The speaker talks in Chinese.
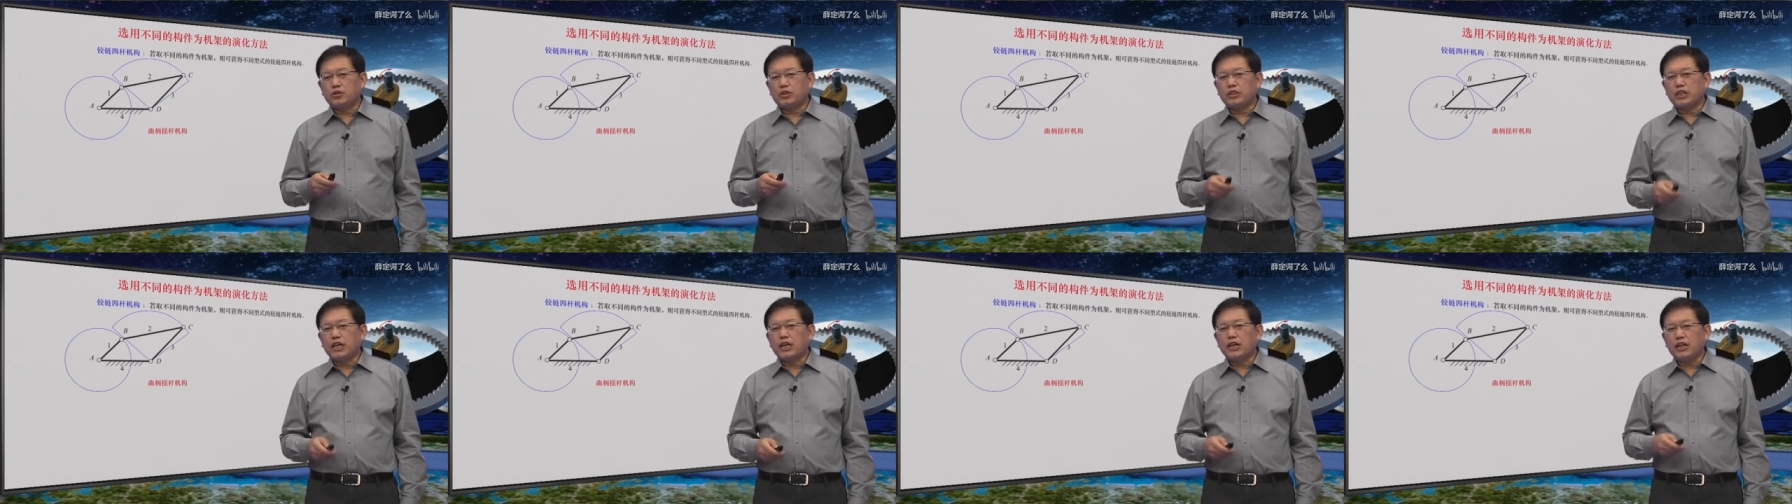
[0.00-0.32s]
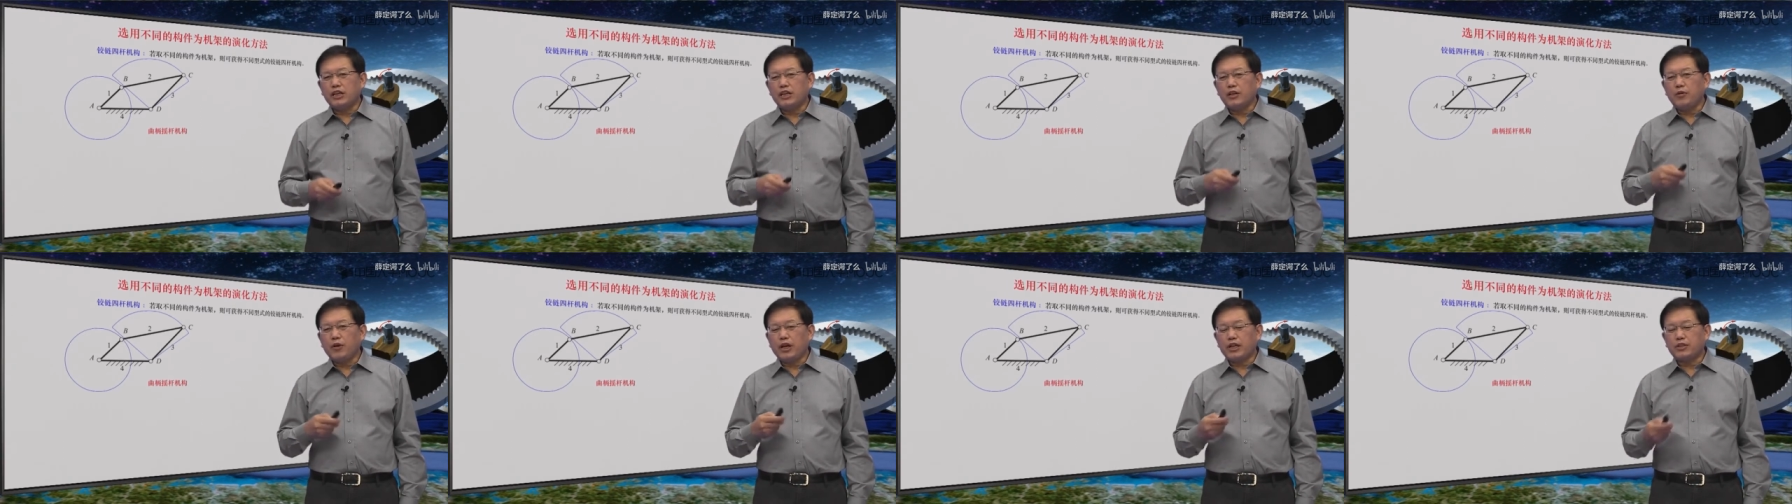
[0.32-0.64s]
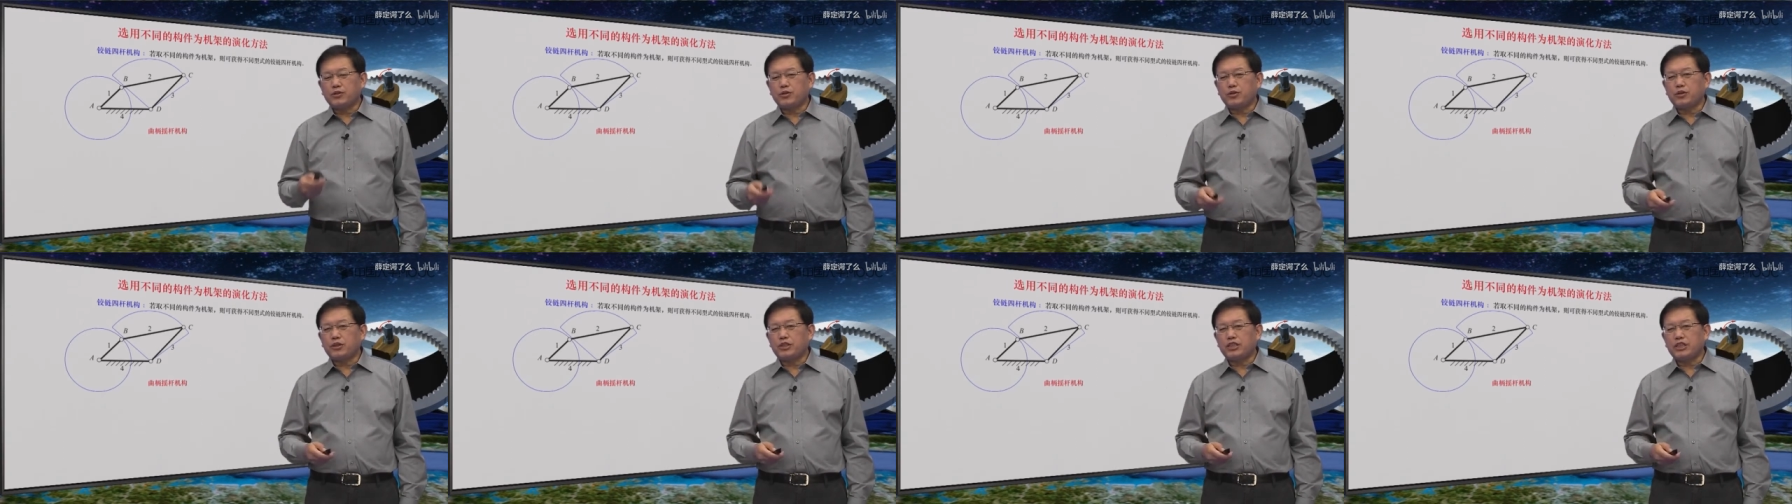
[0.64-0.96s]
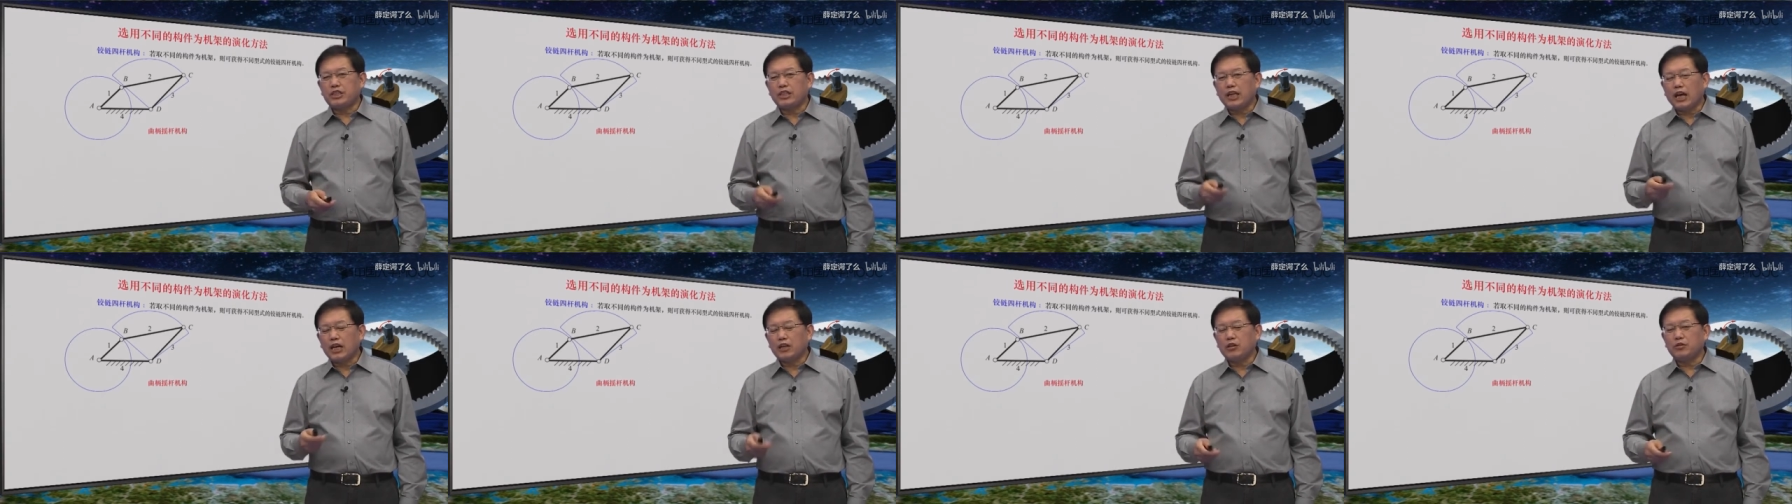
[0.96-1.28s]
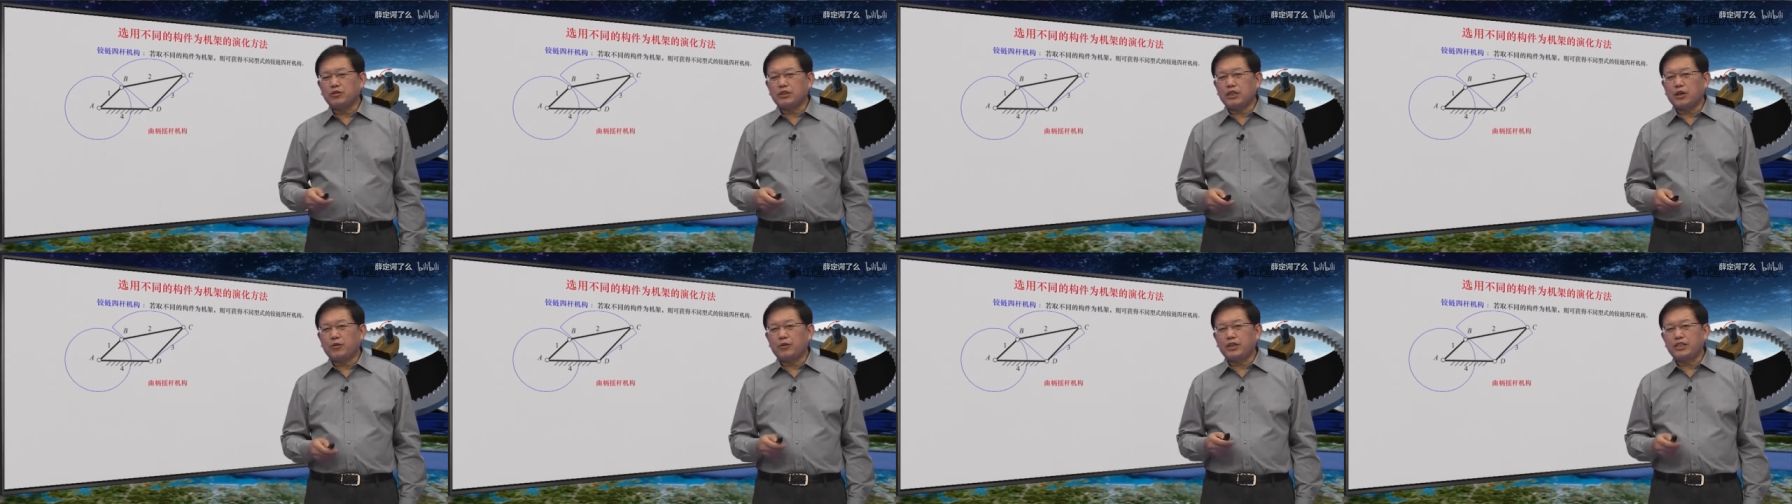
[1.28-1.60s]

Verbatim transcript: 在另外取其他构件